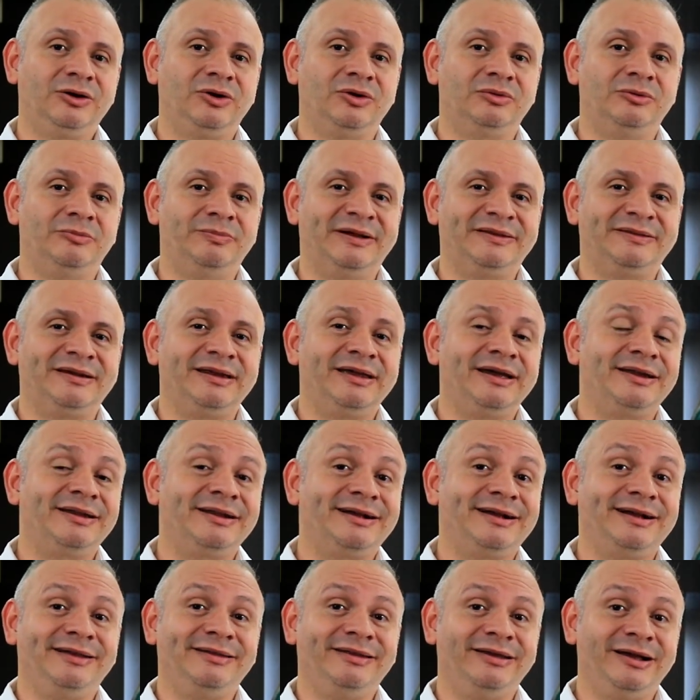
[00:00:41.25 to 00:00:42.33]
como
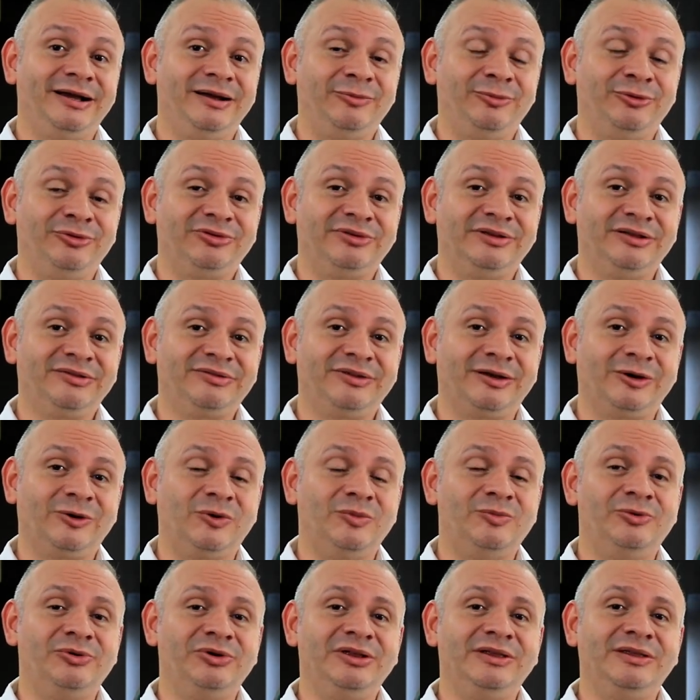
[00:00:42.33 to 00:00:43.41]
patriarca, digamos, de esta
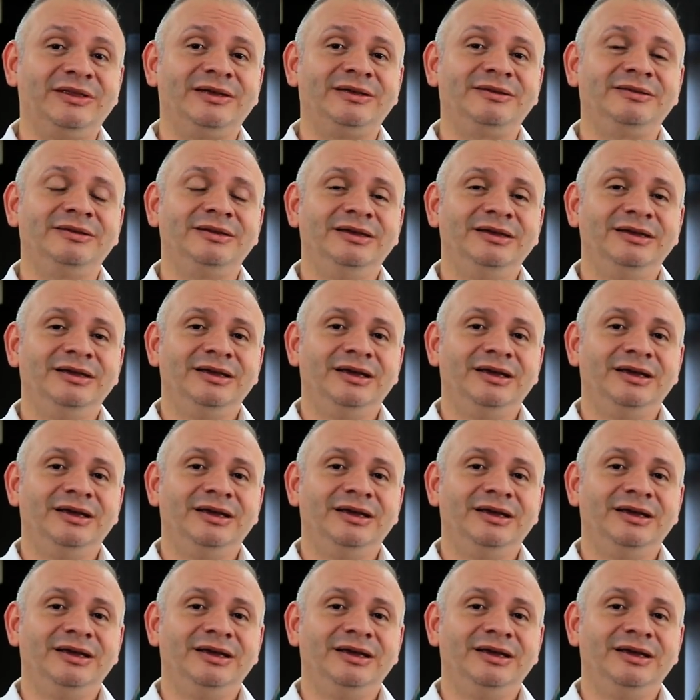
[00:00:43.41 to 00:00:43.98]
comunidad,